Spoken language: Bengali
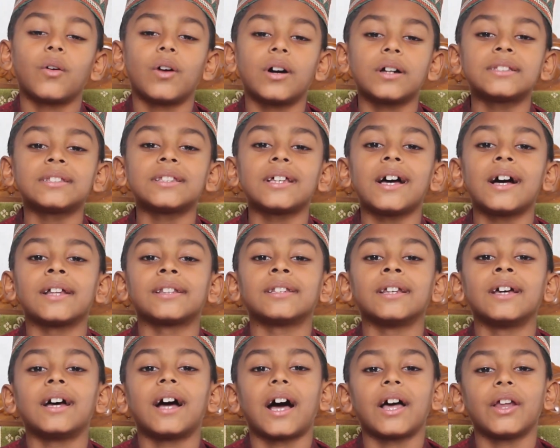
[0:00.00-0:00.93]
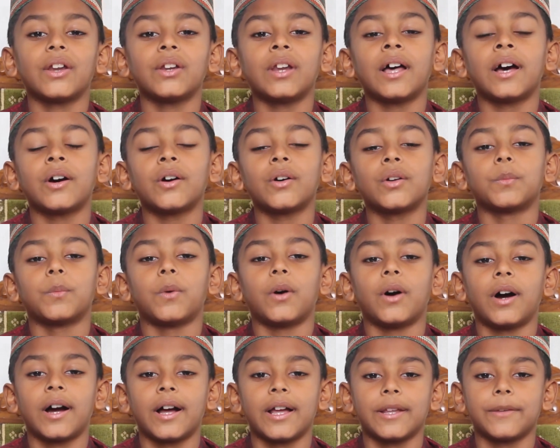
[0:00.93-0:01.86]
অর্থাৎ আল্লাহর
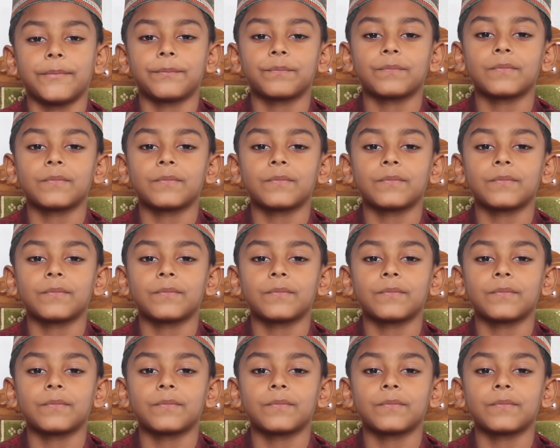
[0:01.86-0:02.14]
ভয়